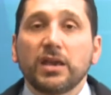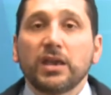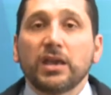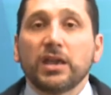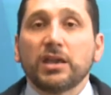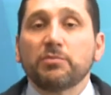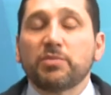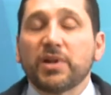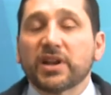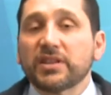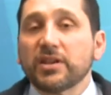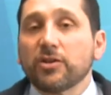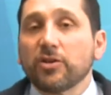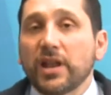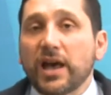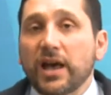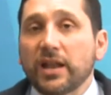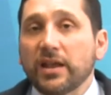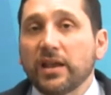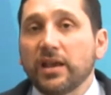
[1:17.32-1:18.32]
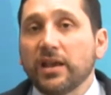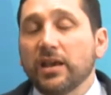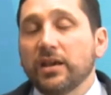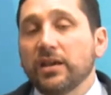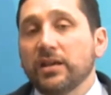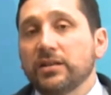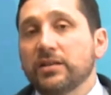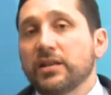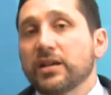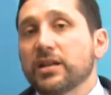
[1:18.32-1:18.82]
In particolare
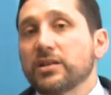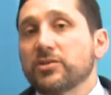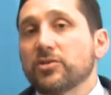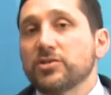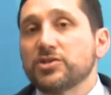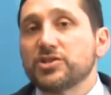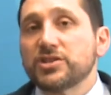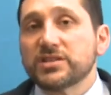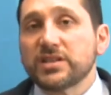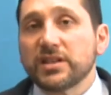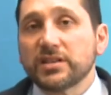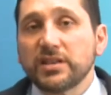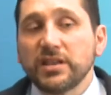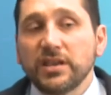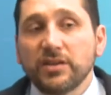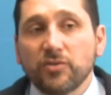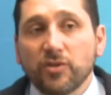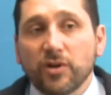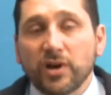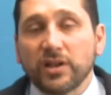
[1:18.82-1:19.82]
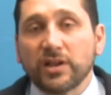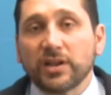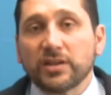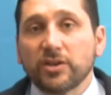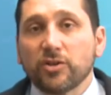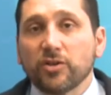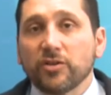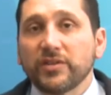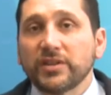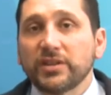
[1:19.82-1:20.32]
il decreto legislativo
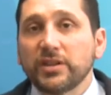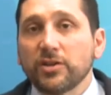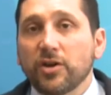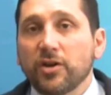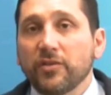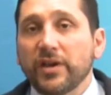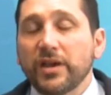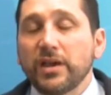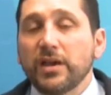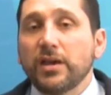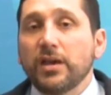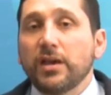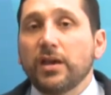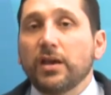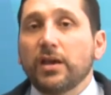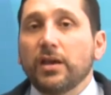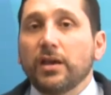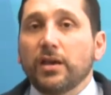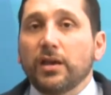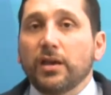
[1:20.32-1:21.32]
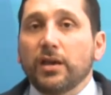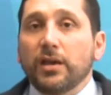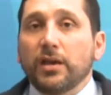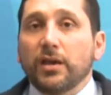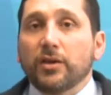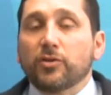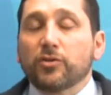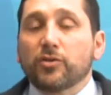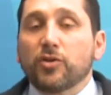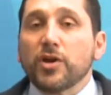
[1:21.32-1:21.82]
all'articolo 29
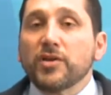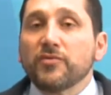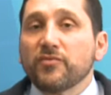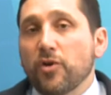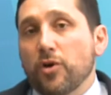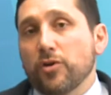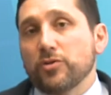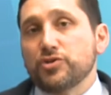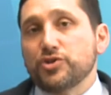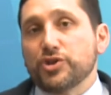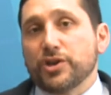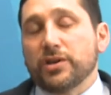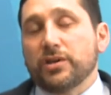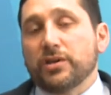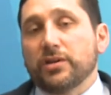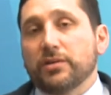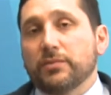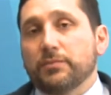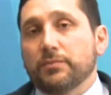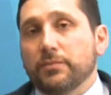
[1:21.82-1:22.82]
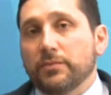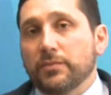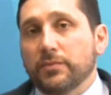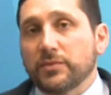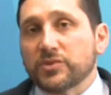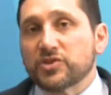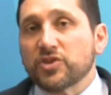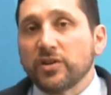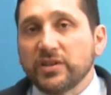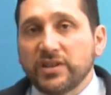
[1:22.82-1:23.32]
coinvolge
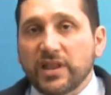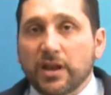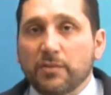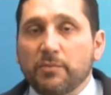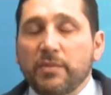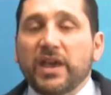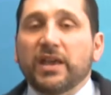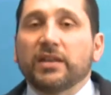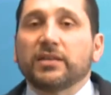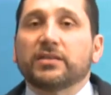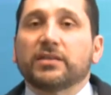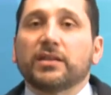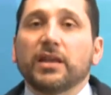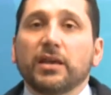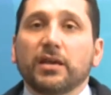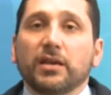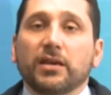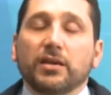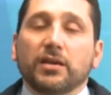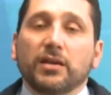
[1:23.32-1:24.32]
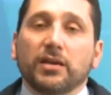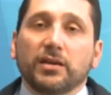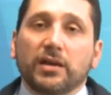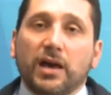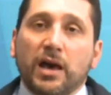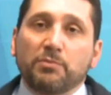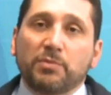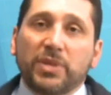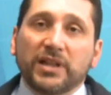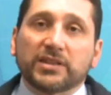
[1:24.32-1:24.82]
solidarmente
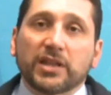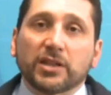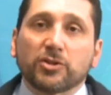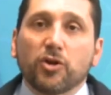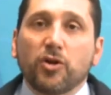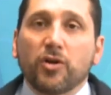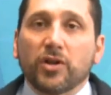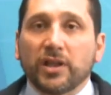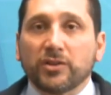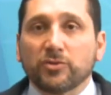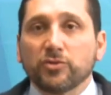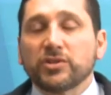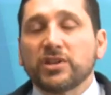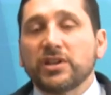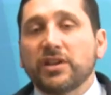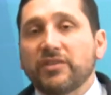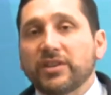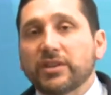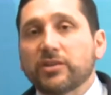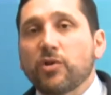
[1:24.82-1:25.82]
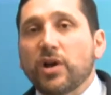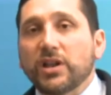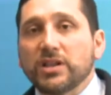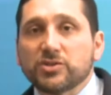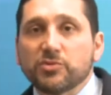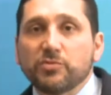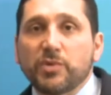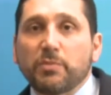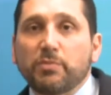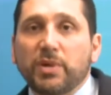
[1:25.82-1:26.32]
appaltatore e tutti gli eventuali
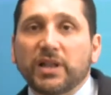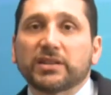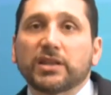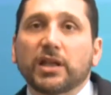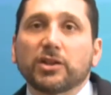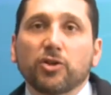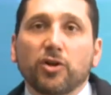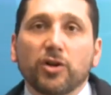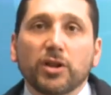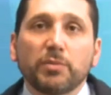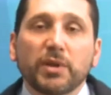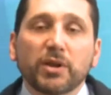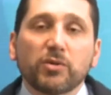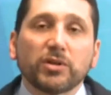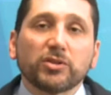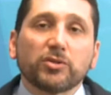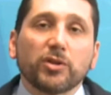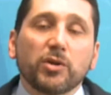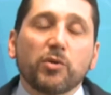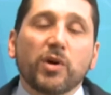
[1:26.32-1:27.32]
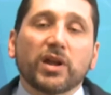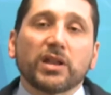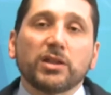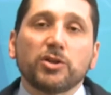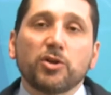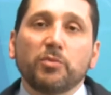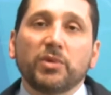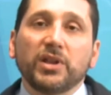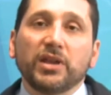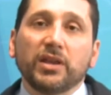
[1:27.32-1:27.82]
subappaltatori per quanto riguarda
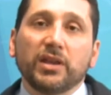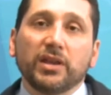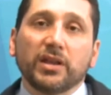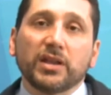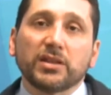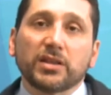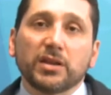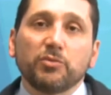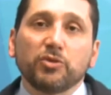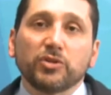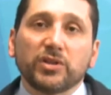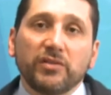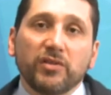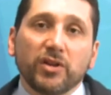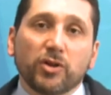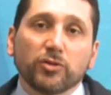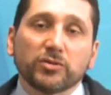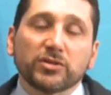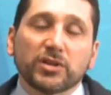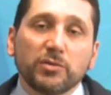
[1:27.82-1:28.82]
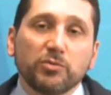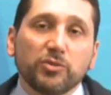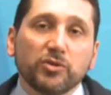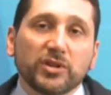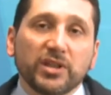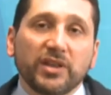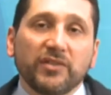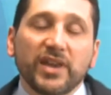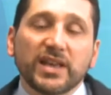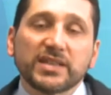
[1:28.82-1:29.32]
gli obblighi retributivi,
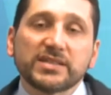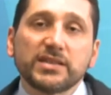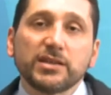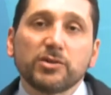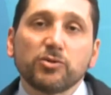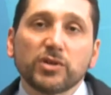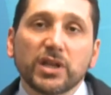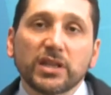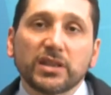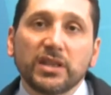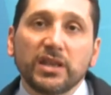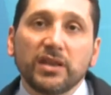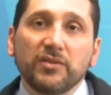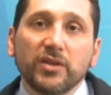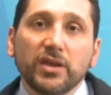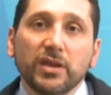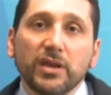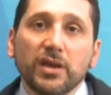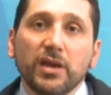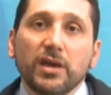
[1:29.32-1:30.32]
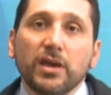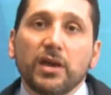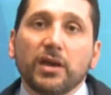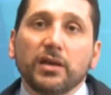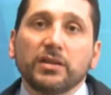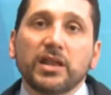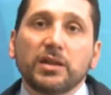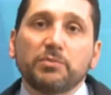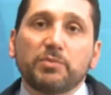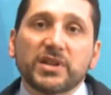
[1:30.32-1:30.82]
contributivi e assicurativi
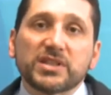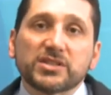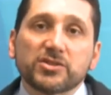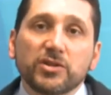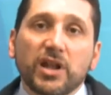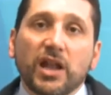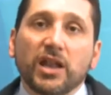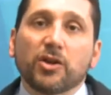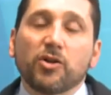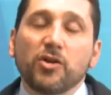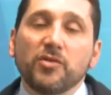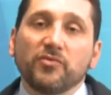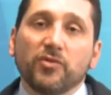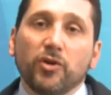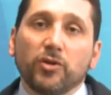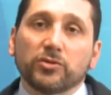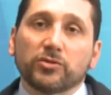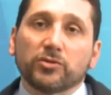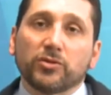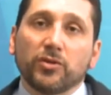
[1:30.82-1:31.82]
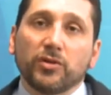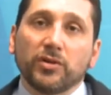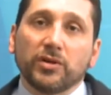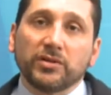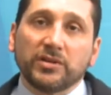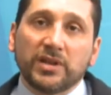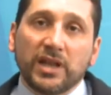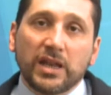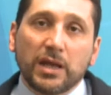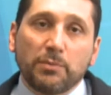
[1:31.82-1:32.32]
del personale coinvolto
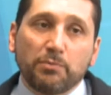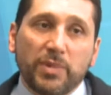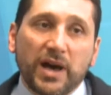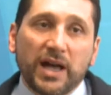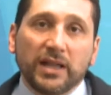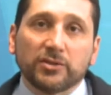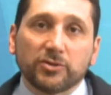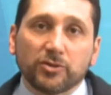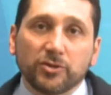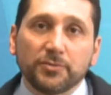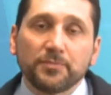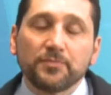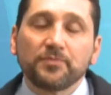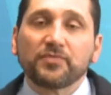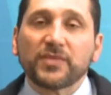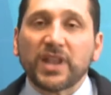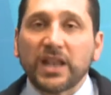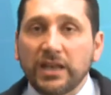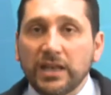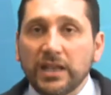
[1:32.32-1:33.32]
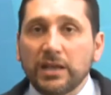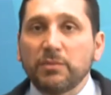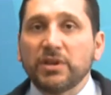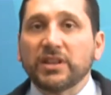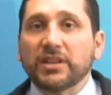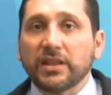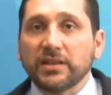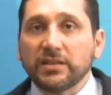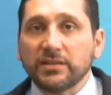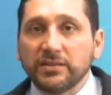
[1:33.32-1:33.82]
nell'appalto, nel
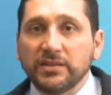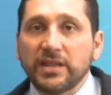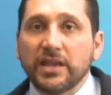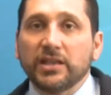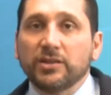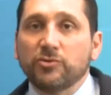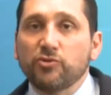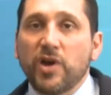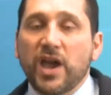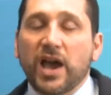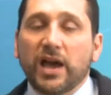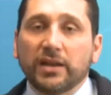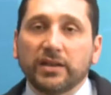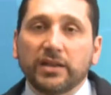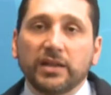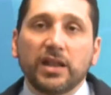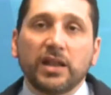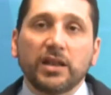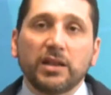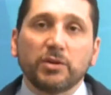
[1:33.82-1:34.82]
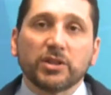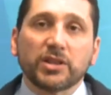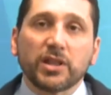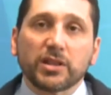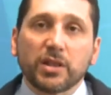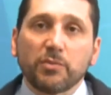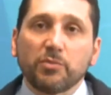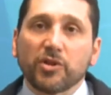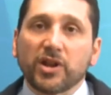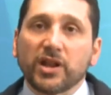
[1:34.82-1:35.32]
limite dei due anni, nel limite
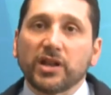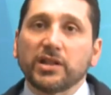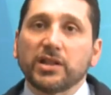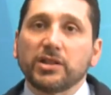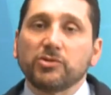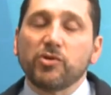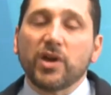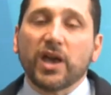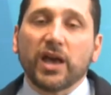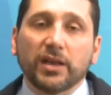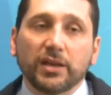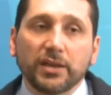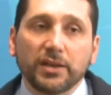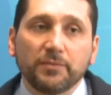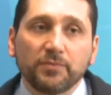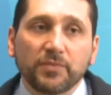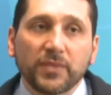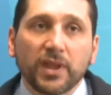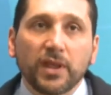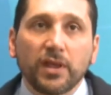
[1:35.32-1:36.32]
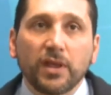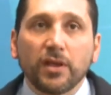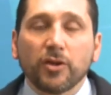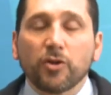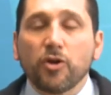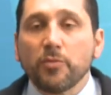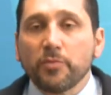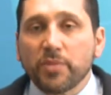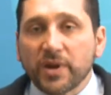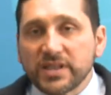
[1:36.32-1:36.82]
temporale dei due anni,
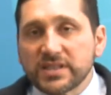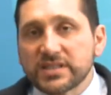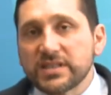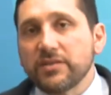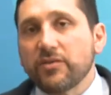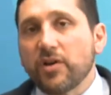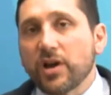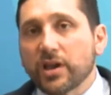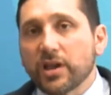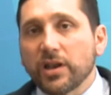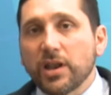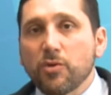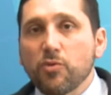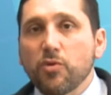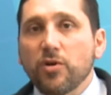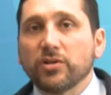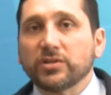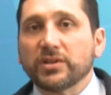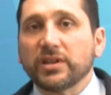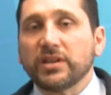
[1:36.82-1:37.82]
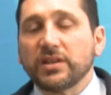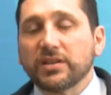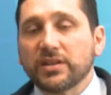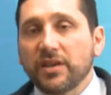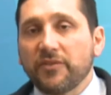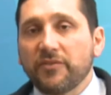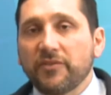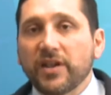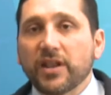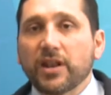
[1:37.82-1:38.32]
comprensivo anche le quote di
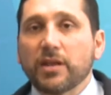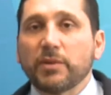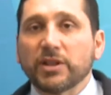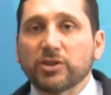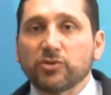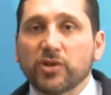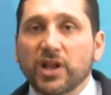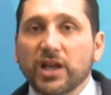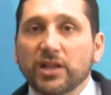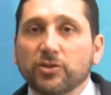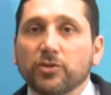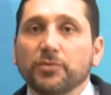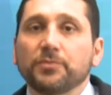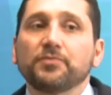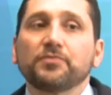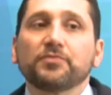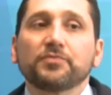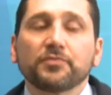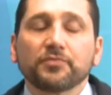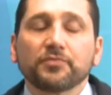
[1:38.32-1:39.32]
TFR maturato.